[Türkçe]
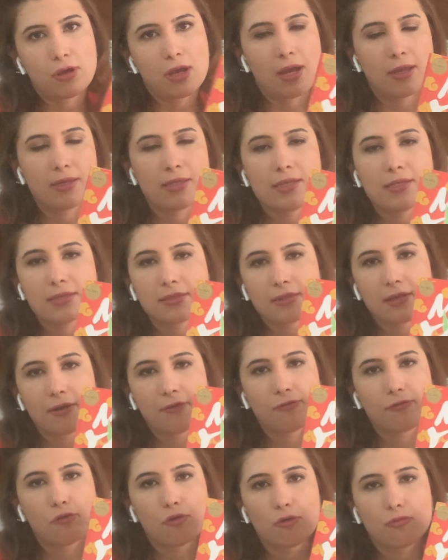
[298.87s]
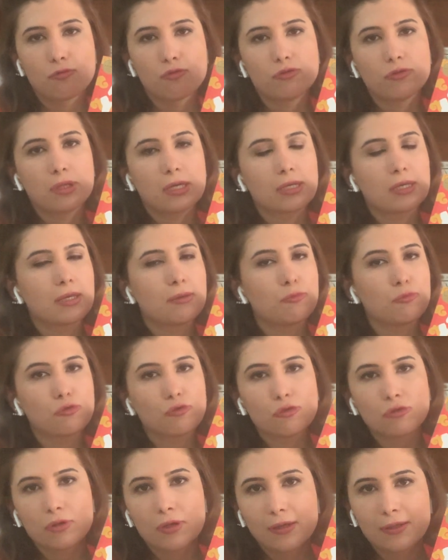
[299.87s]
Yani insan formundaki
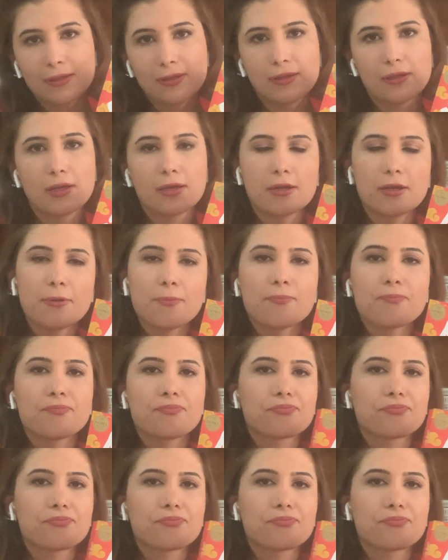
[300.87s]
bütün anıları